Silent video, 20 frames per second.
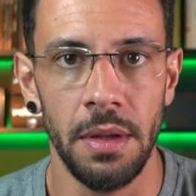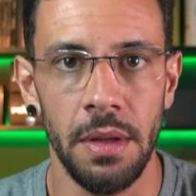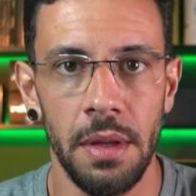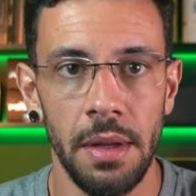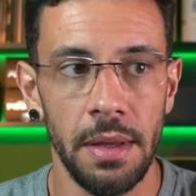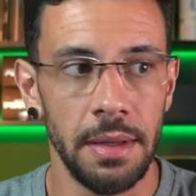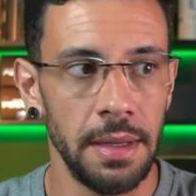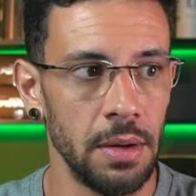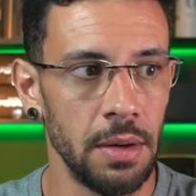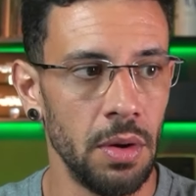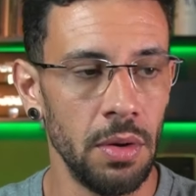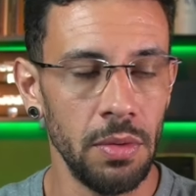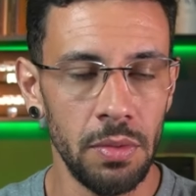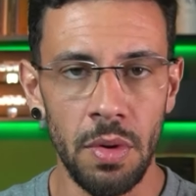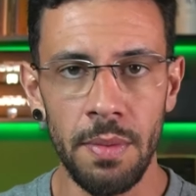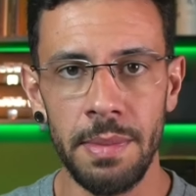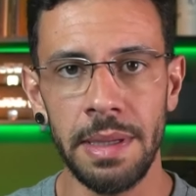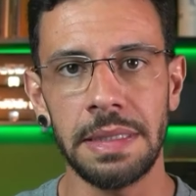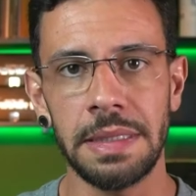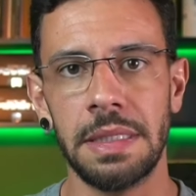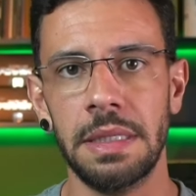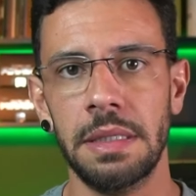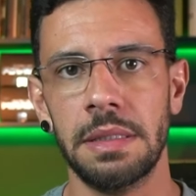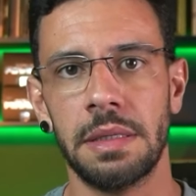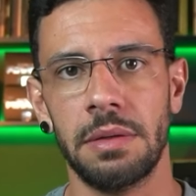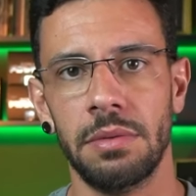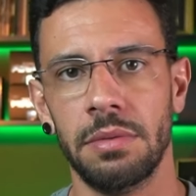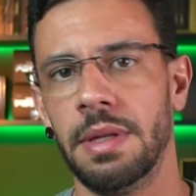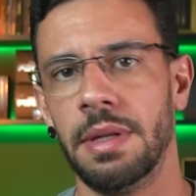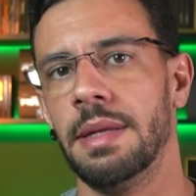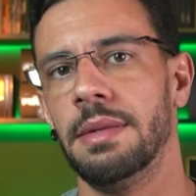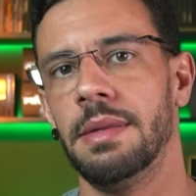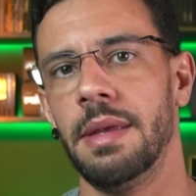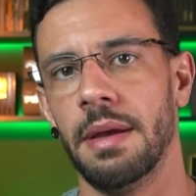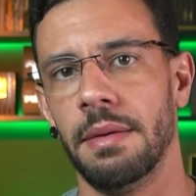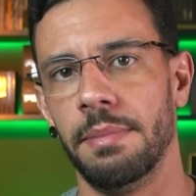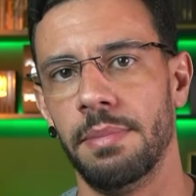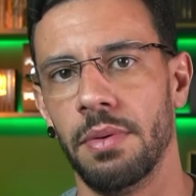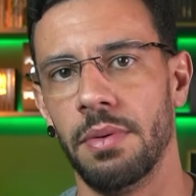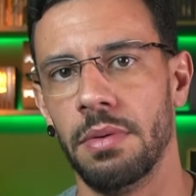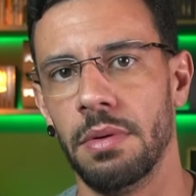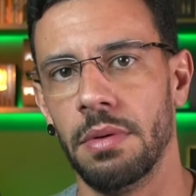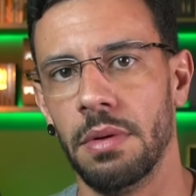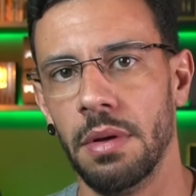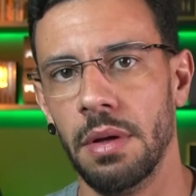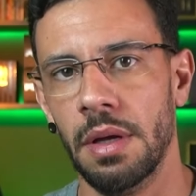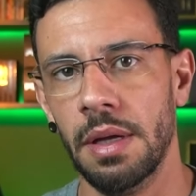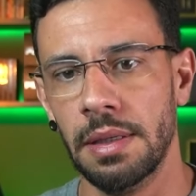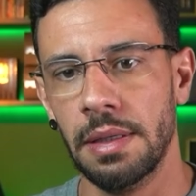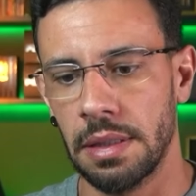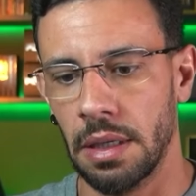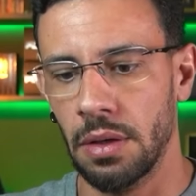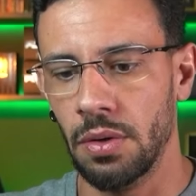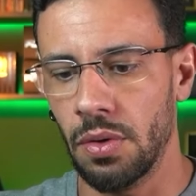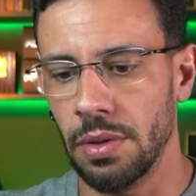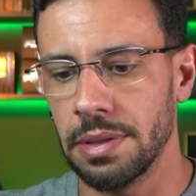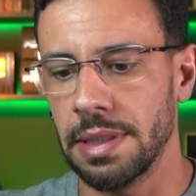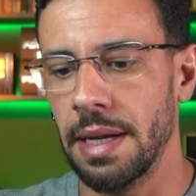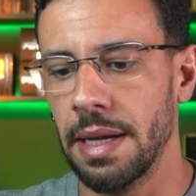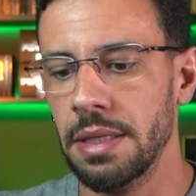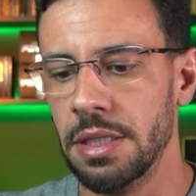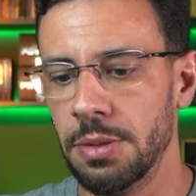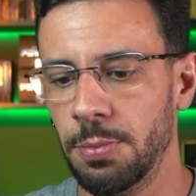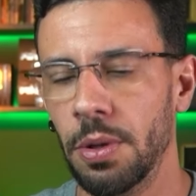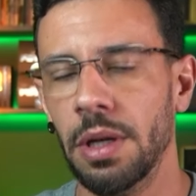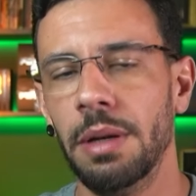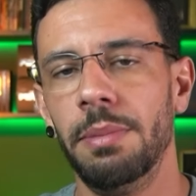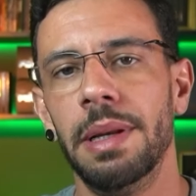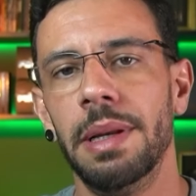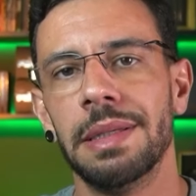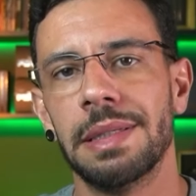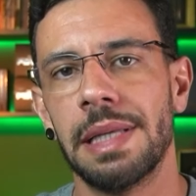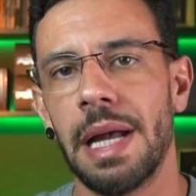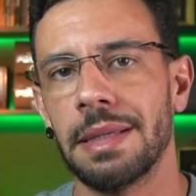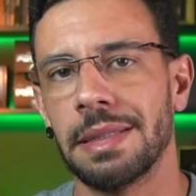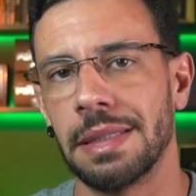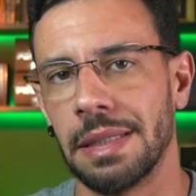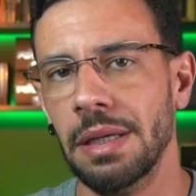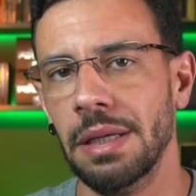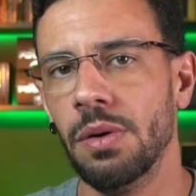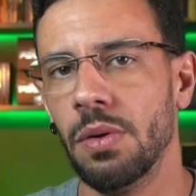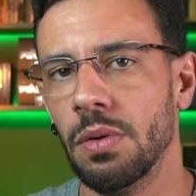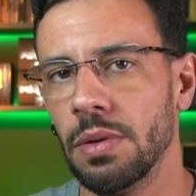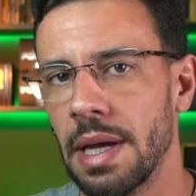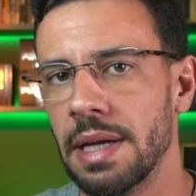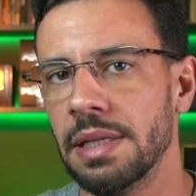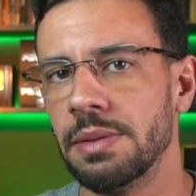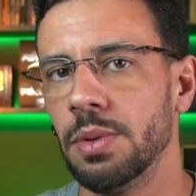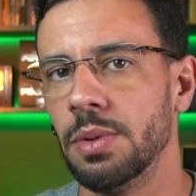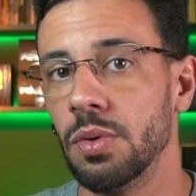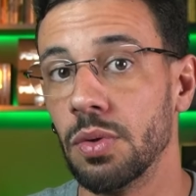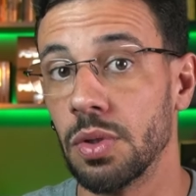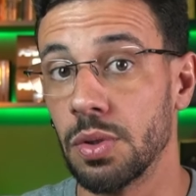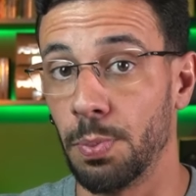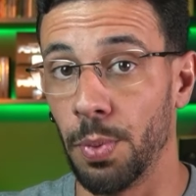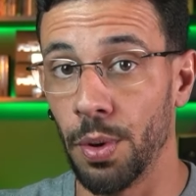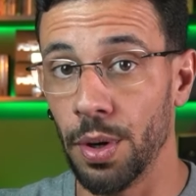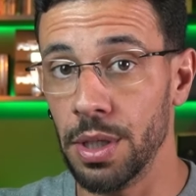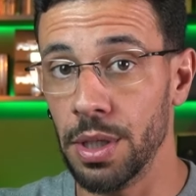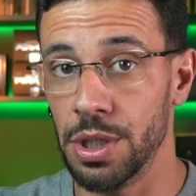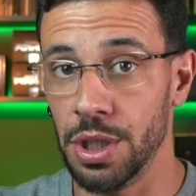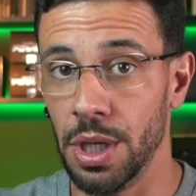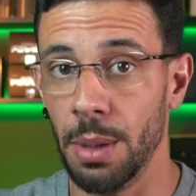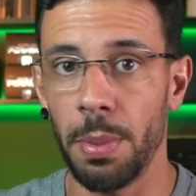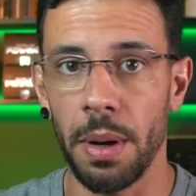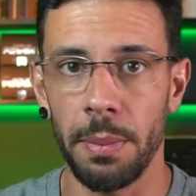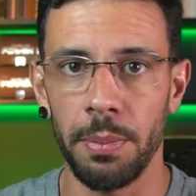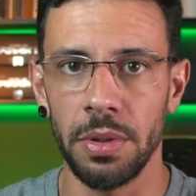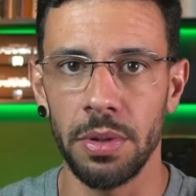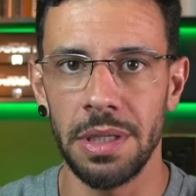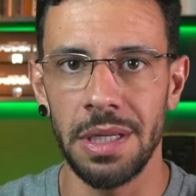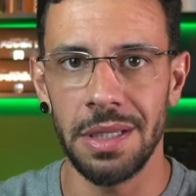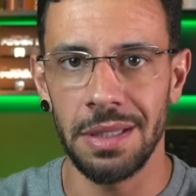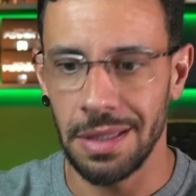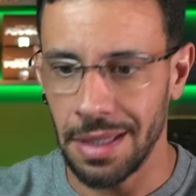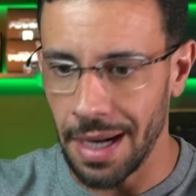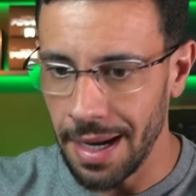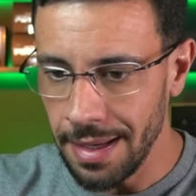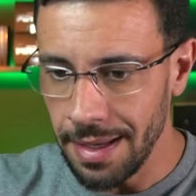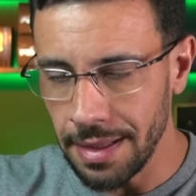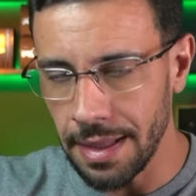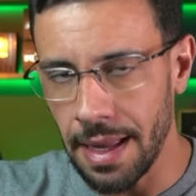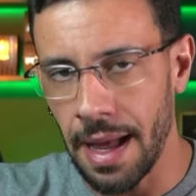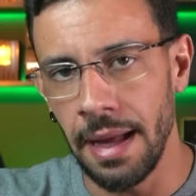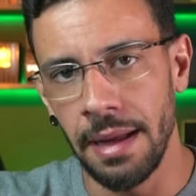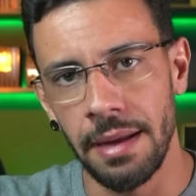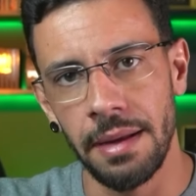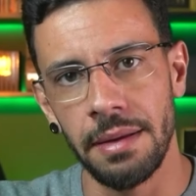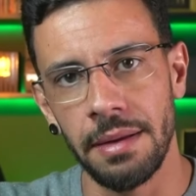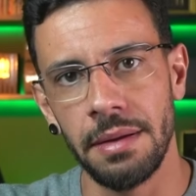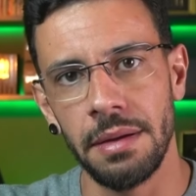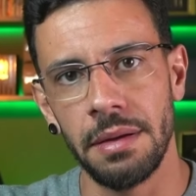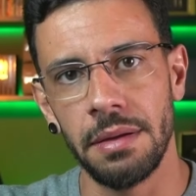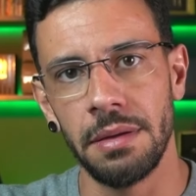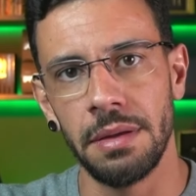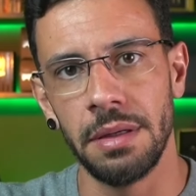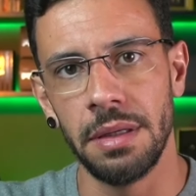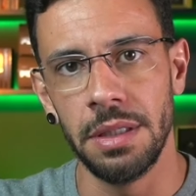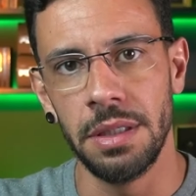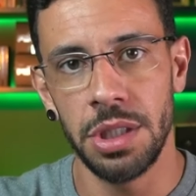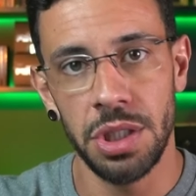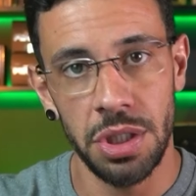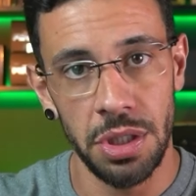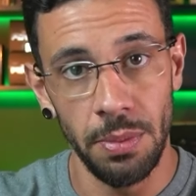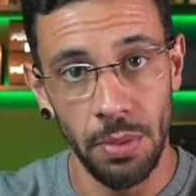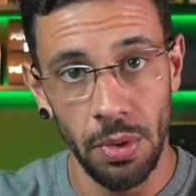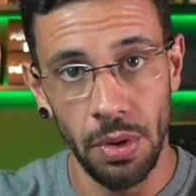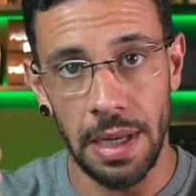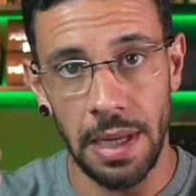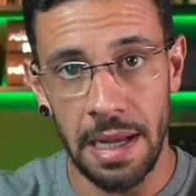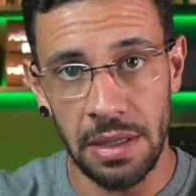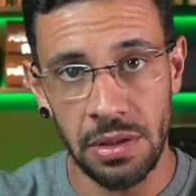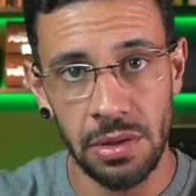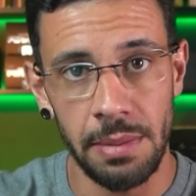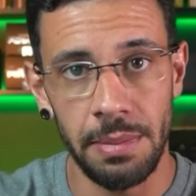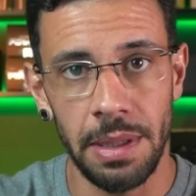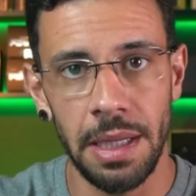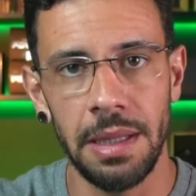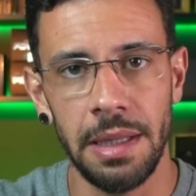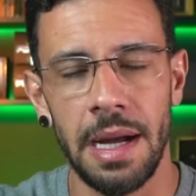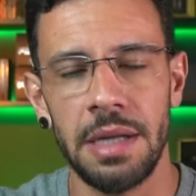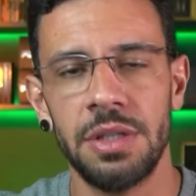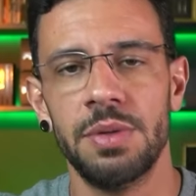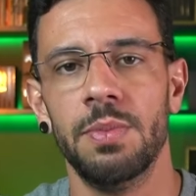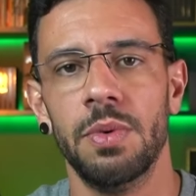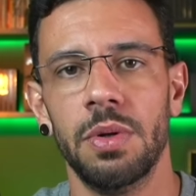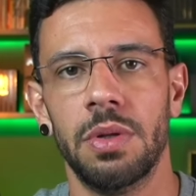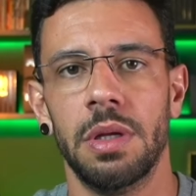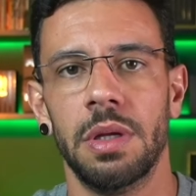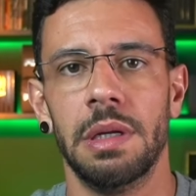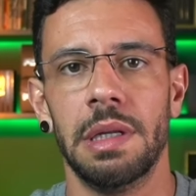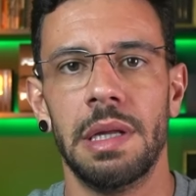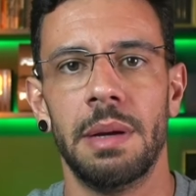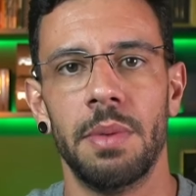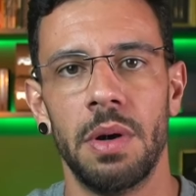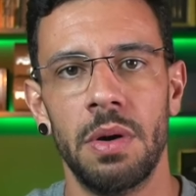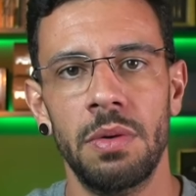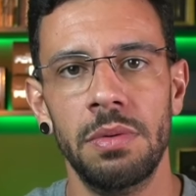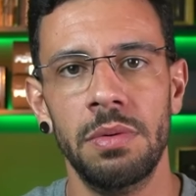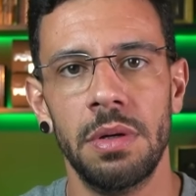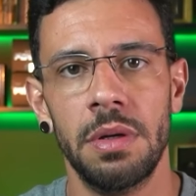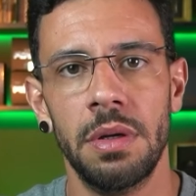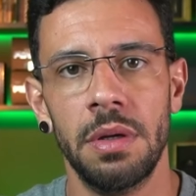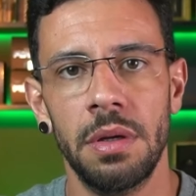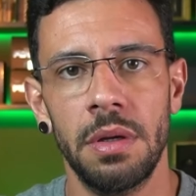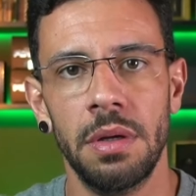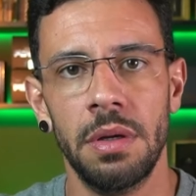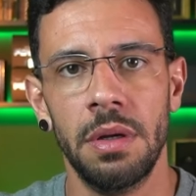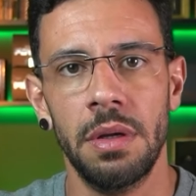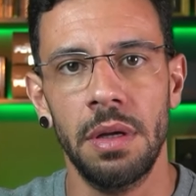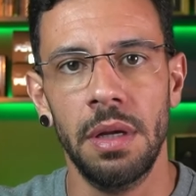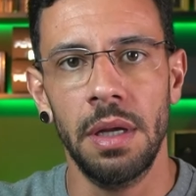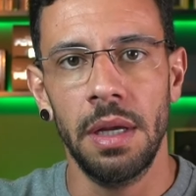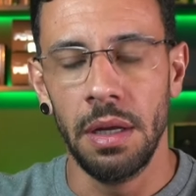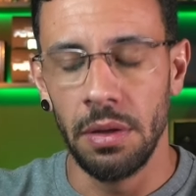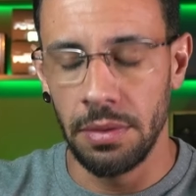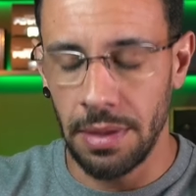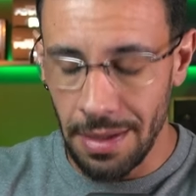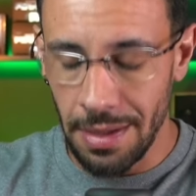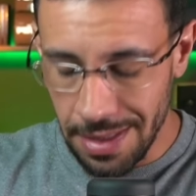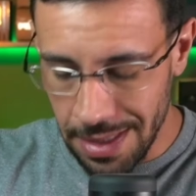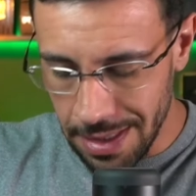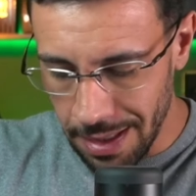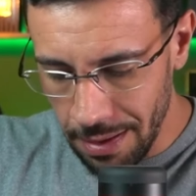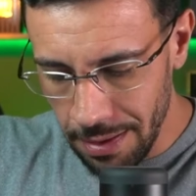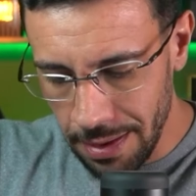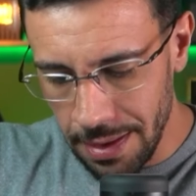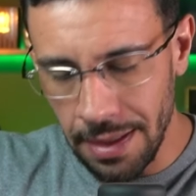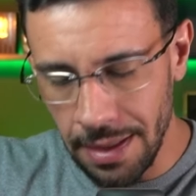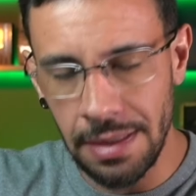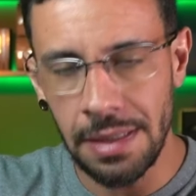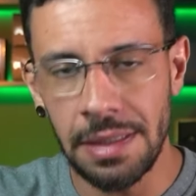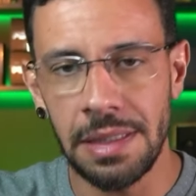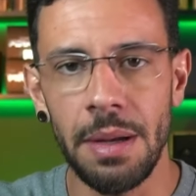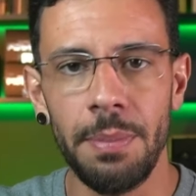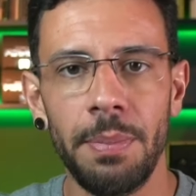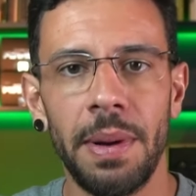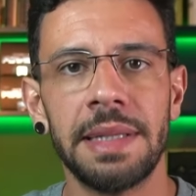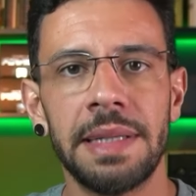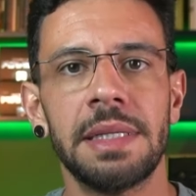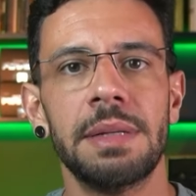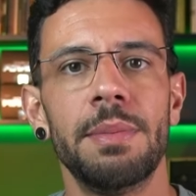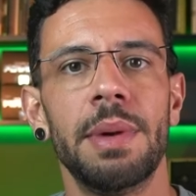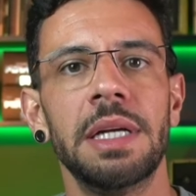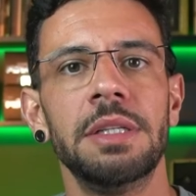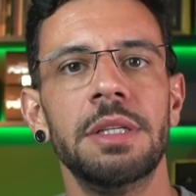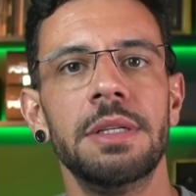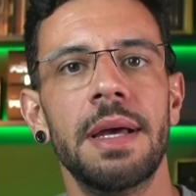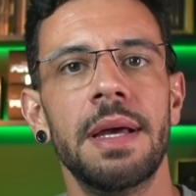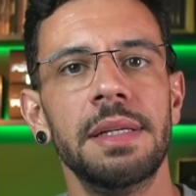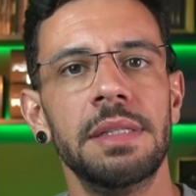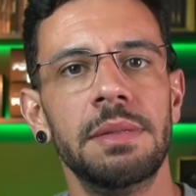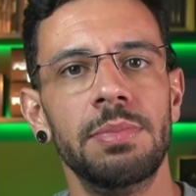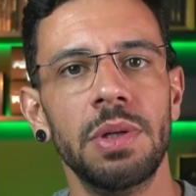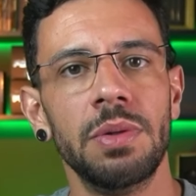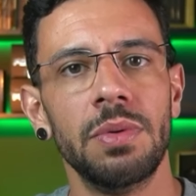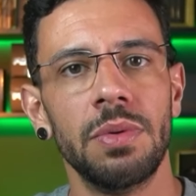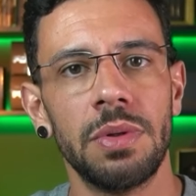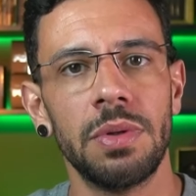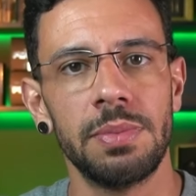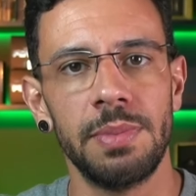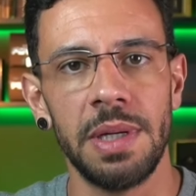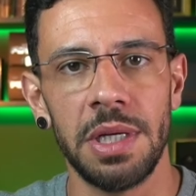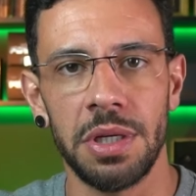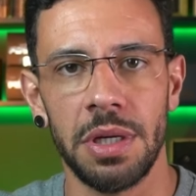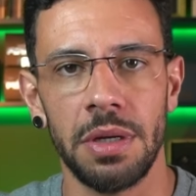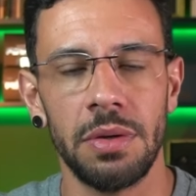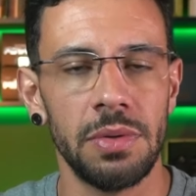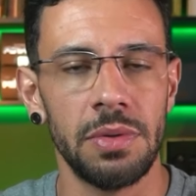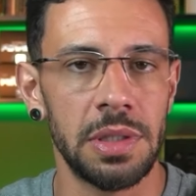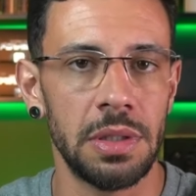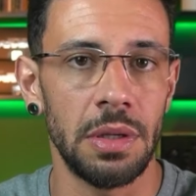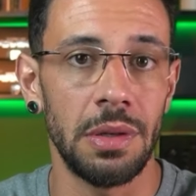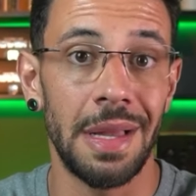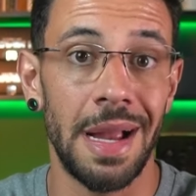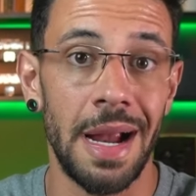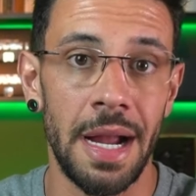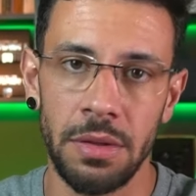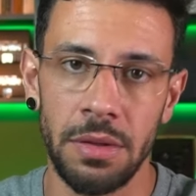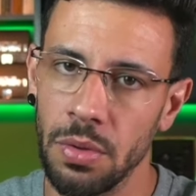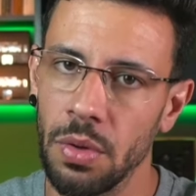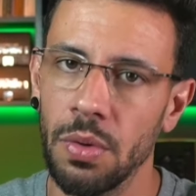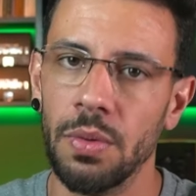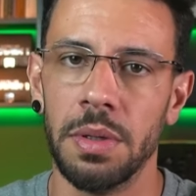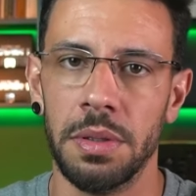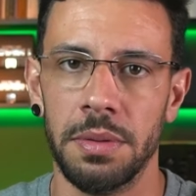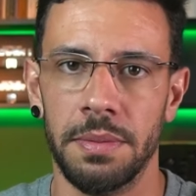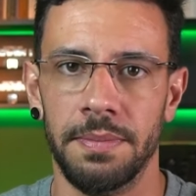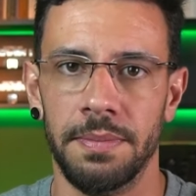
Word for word: Né? Como assim você não tem tempo? Você não consegue disponibilizar 5 ou 10 minutos por dia para poder treinar e estimular a sua habilidade motora da mão, eu tenho certeza que você passa mais de 10 minutos mexendo no celular à toa.